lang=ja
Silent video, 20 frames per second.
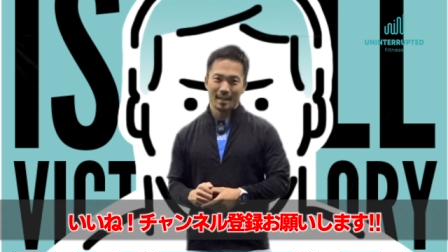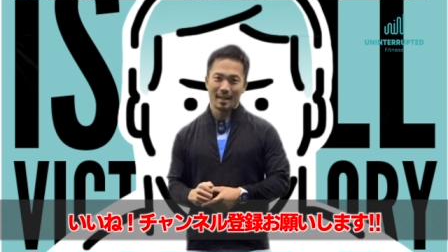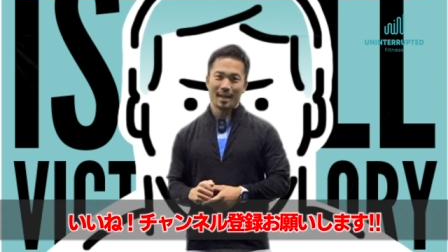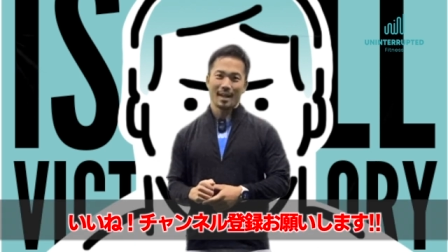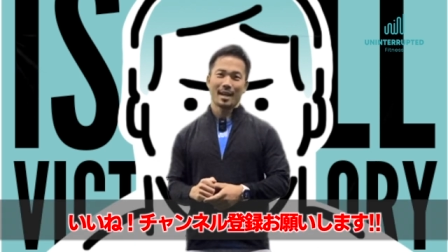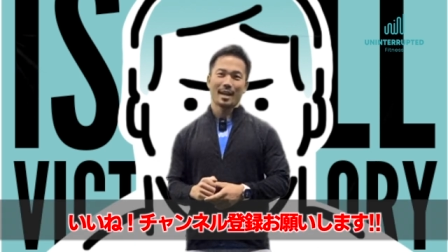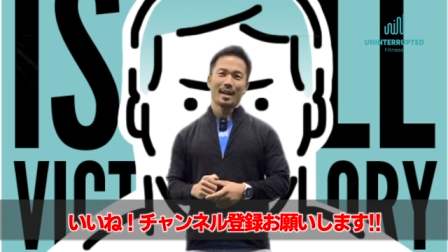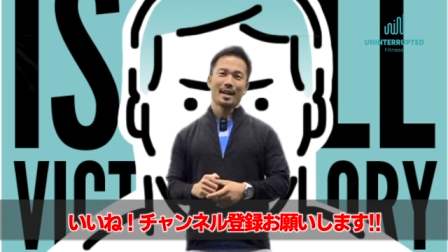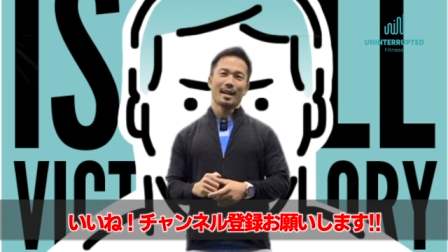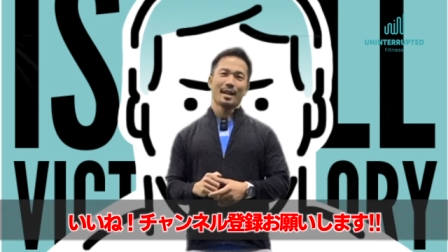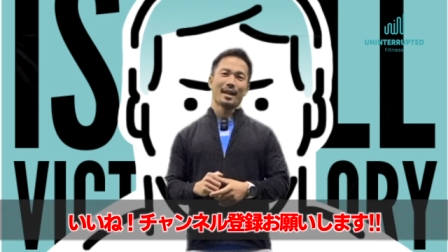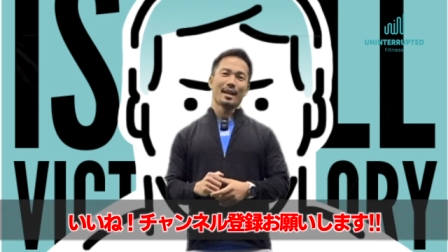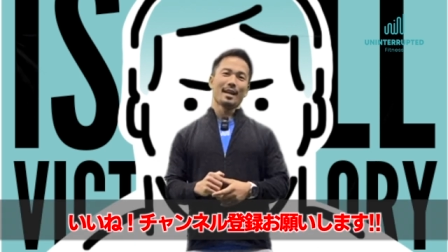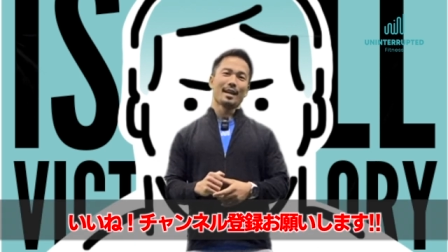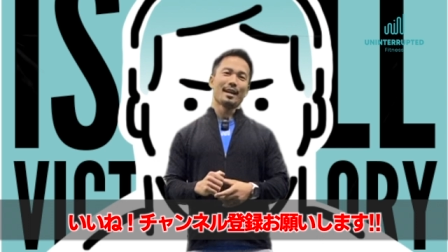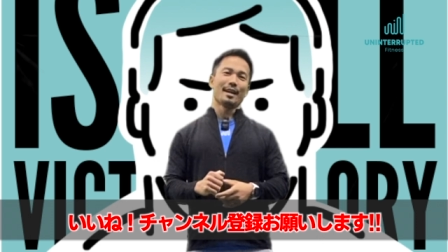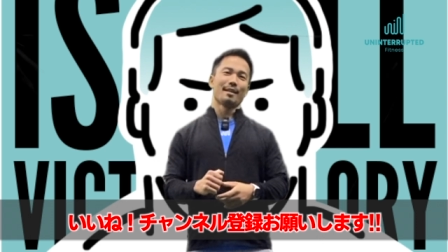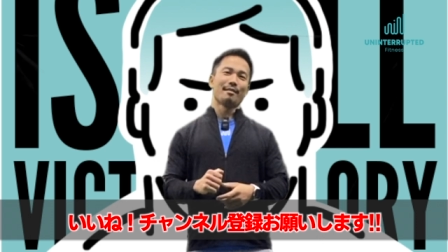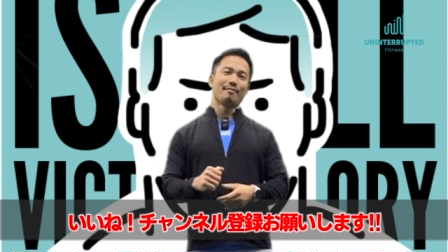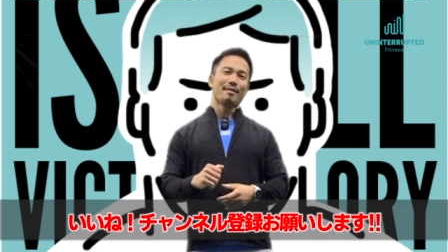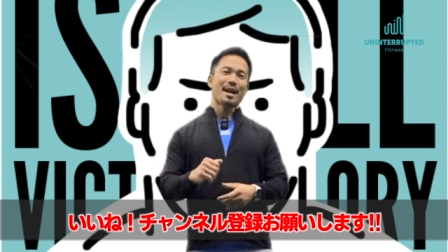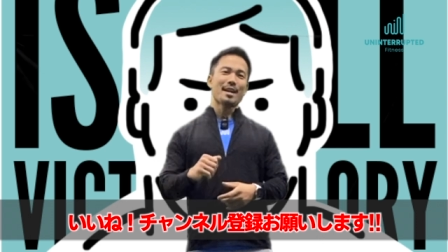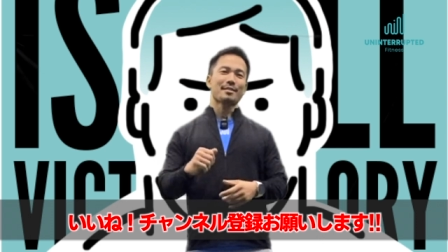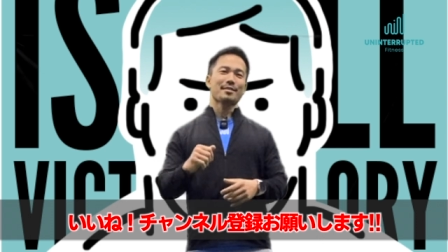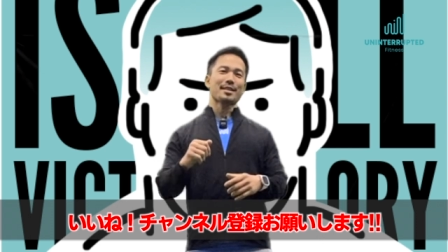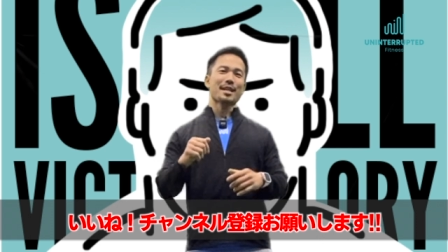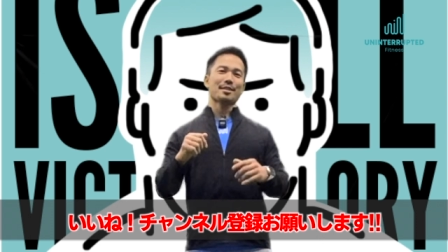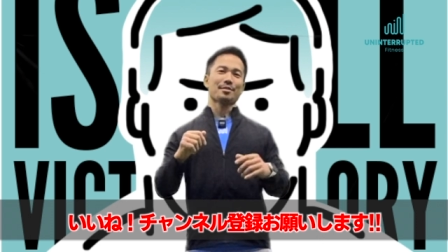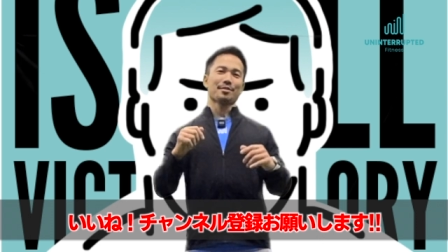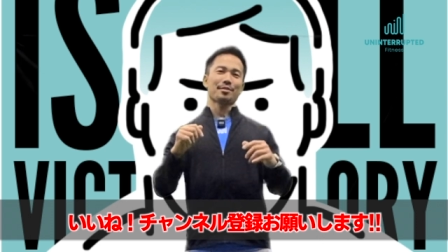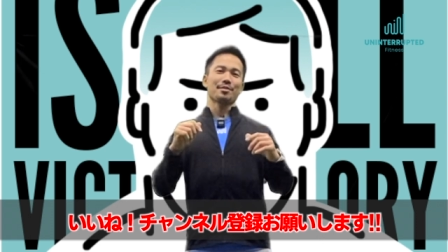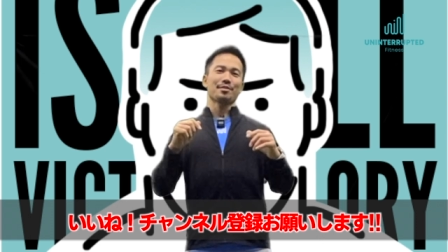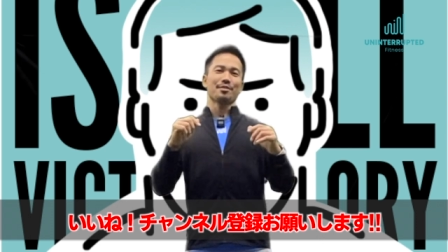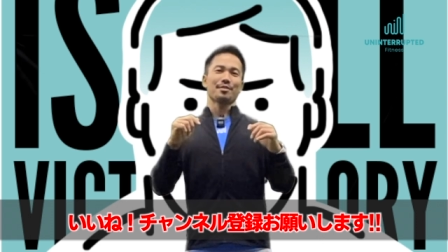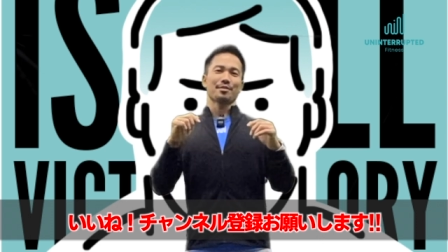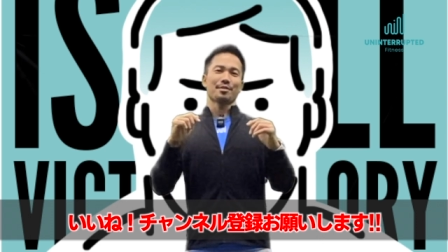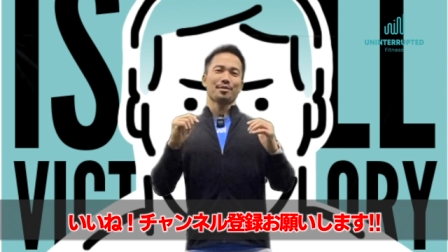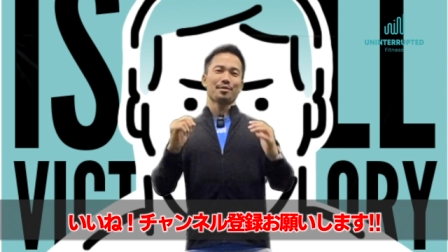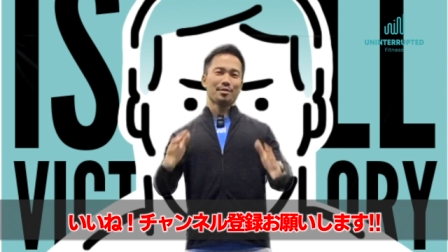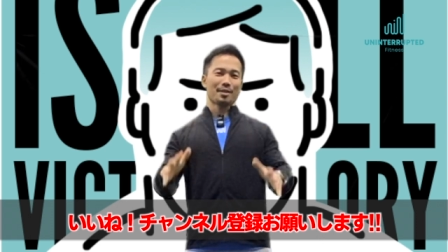えー、ワークアウト
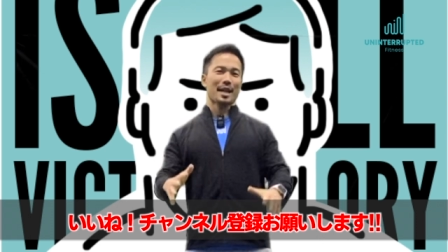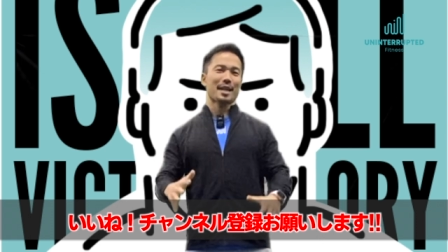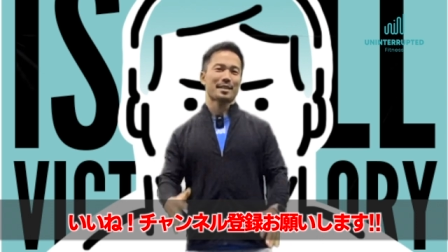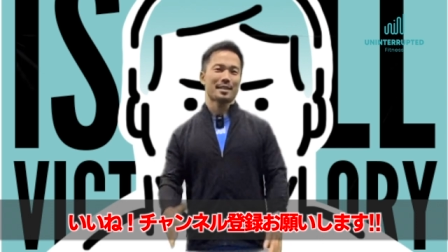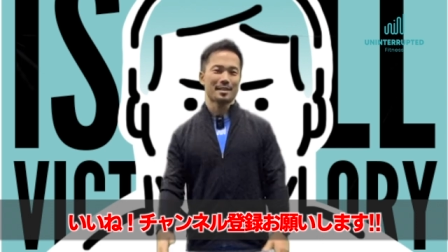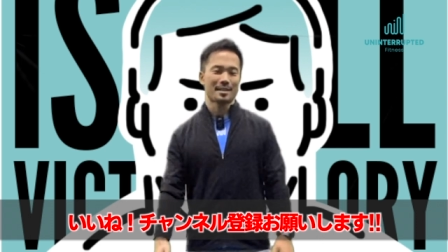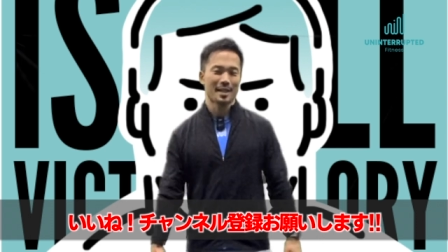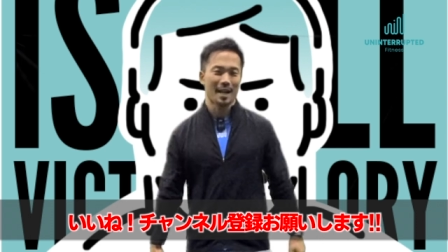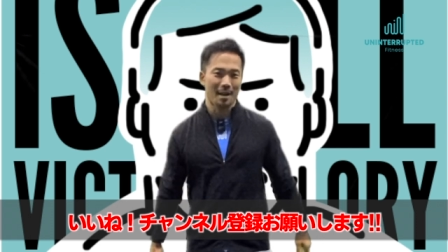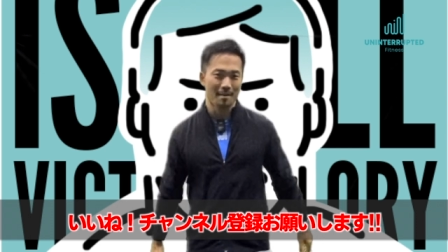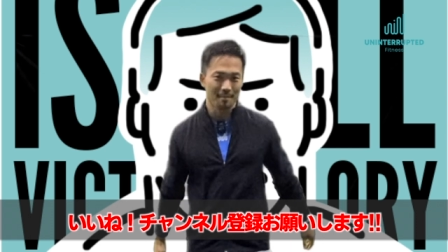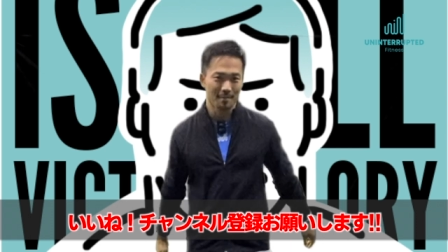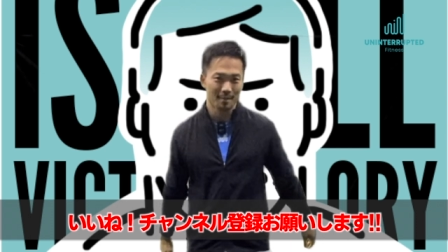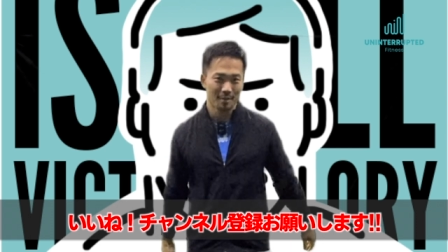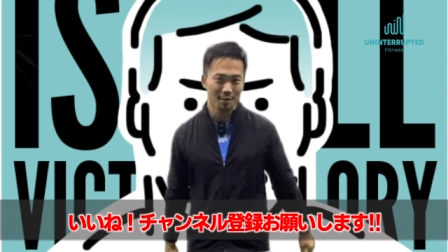の用語解説でした